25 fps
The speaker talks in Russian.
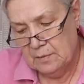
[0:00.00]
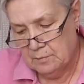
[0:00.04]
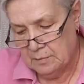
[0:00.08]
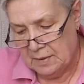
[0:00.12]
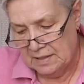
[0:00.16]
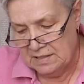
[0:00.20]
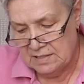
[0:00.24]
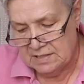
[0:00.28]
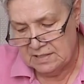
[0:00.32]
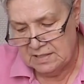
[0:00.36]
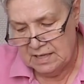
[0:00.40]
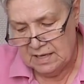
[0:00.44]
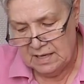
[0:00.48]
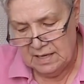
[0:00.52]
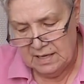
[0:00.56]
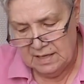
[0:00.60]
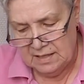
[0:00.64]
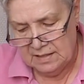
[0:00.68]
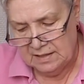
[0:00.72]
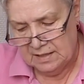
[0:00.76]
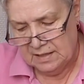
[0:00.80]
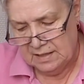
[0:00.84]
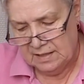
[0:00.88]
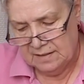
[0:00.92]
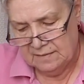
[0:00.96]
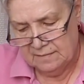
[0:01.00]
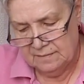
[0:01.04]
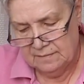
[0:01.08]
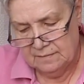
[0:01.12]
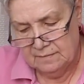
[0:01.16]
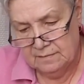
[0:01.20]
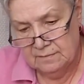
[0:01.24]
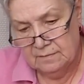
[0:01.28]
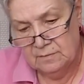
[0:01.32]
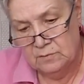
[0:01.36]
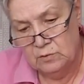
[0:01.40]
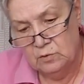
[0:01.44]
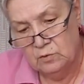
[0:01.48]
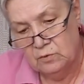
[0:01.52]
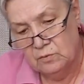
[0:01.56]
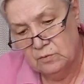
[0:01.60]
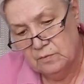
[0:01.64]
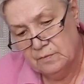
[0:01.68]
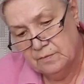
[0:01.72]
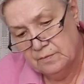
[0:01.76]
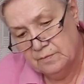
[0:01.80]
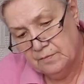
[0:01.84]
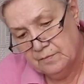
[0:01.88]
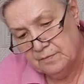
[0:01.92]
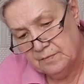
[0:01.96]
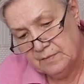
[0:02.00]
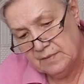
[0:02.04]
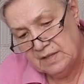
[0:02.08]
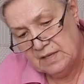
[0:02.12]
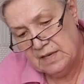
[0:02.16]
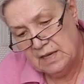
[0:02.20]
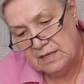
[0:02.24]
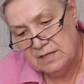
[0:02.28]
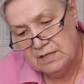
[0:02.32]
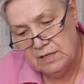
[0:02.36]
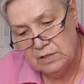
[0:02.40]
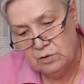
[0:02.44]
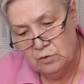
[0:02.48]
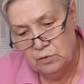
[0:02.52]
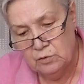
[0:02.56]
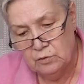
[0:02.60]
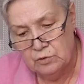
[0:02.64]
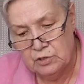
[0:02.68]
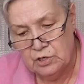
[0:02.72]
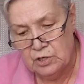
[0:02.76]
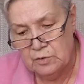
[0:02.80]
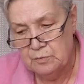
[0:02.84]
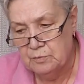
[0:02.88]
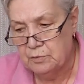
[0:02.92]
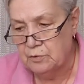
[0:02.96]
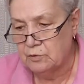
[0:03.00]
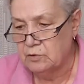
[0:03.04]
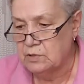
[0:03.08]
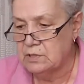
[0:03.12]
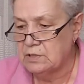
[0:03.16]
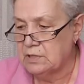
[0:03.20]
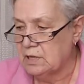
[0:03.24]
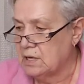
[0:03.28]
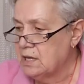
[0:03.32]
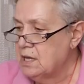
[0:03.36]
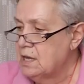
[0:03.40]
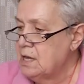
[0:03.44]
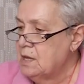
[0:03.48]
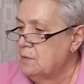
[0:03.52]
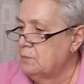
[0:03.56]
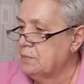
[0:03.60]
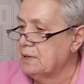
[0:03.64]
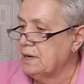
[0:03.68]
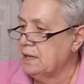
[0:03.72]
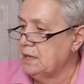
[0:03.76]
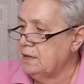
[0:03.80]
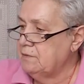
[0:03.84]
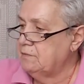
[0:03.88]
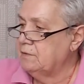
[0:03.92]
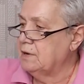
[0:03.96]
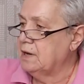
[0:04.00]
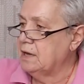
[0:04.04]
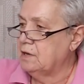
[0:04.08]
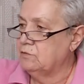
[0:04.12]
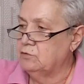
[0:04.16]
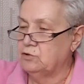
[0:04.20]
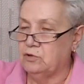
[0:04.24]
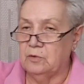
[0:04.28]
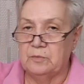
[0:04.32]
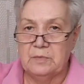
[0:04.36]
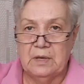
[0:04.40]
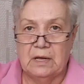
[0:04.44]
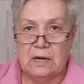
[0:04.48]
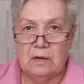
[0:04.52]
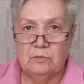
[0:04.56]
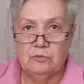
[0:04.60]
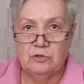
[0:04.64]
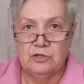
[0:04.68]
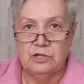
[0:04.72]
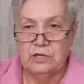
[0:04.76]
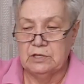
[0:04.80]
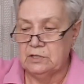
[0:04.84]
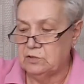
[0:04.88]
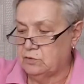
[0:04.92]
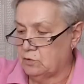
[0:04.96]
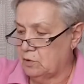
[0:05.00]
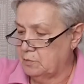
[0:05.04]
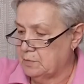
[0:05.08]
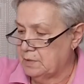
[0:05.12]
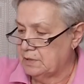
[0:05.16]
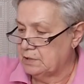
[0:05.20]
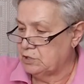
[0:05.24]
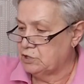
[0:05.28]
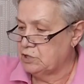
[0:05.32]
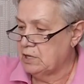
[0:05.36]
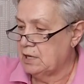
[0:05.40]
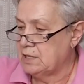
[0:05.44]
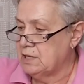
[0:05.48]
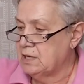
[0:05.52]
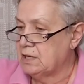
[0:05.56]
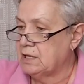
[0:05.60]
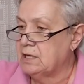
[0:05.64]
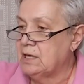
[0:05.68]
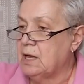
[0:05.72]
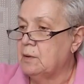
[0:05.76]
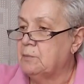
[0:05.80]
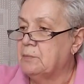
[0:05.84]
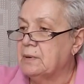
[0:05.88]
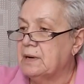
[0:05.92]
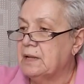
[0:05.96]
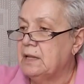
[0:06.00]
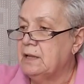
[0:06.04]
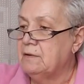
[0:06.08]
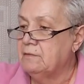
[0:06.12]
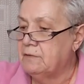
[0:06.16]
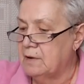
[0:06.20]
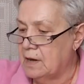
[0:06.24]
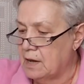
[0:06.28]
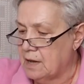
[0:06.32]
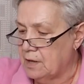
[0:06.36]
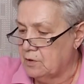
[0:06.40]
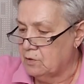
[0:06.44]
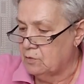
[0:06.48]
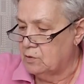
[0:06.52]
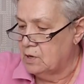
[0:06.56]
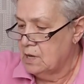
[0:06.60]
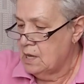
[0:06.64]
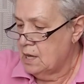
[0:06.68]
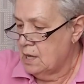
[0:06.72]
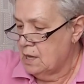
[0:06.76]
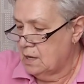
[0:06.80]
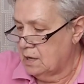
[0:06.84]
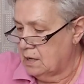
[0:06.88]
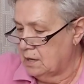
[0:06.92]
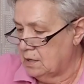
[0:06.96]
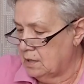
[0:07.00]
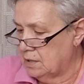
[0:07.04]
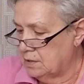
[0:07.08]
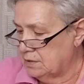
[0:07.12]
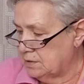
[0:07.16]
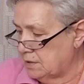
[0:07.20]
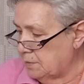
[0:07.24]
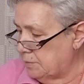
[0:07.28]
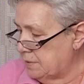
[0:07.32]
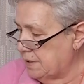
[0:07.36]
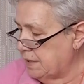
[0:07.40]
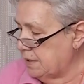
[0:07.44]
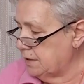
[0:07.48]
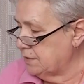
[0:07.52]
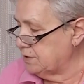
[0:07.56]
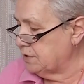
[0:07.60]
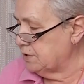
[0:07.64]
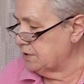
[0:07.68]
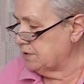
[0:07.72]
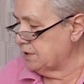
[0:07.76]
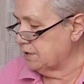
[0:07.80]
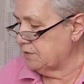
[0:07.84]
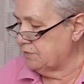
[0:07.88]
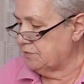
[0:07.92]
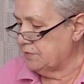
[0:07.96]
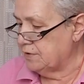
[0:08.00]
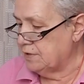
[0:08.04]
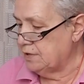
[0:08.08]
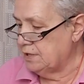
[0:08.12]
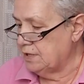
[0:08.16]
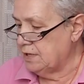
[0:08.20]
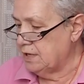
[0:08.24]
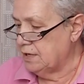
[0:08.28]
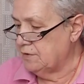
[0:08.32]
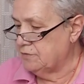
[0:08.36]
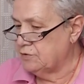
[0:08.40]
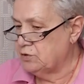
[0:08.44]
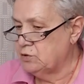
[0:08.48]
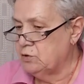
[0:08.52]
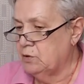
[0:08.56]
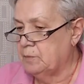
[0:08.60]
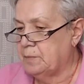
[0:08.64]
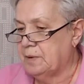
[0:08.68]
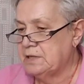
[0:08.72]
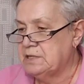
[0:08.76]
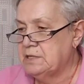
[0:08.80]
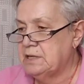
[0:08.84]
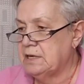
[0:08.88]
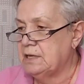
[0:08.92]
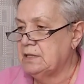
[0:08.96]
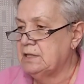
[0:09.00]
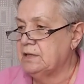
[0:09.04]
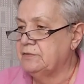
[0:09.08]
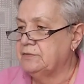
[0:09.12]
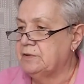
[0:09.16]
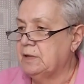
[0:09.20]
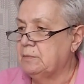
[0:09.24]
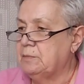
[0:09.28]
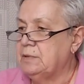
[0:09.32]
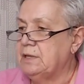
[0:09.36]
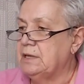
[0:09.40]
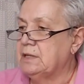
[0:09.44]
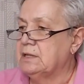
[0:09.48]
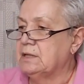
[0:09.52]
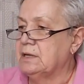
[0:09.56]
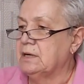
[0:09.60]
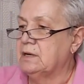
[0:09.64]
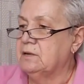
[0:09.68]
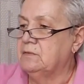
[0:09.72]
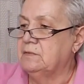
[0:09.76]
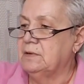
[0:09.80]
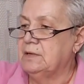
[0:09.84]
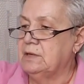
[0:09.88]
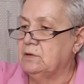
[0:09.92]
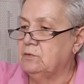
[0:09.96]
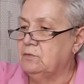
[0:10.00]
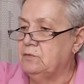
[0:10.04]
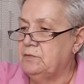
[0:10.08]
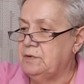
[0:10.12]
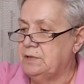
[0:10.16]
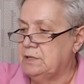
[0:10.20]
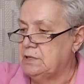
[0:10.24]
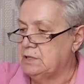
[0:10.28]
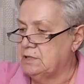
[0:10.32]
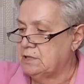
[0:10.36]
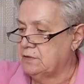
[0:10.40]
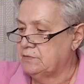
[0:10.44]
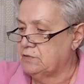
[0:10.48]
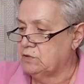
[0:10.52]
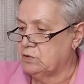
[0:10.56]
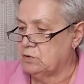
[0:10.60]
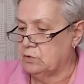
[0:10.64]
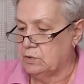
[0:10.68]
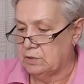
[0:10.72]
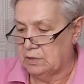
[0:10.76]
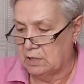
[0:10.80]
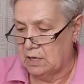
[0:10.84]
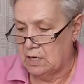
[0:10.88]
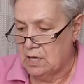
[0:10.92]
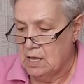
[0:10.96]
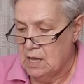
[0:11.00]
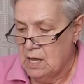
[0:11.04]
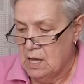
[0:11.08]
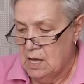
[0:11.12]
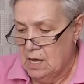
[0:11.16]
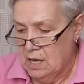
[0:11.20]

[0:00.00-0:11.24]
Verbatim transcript: посеяны ну, я делаю очень просто. Проливаю, вот у меня рабочий инструмент чайник, я проливаю э, таблетки торфяные, все посеяно в таблетках, вы увидите все это.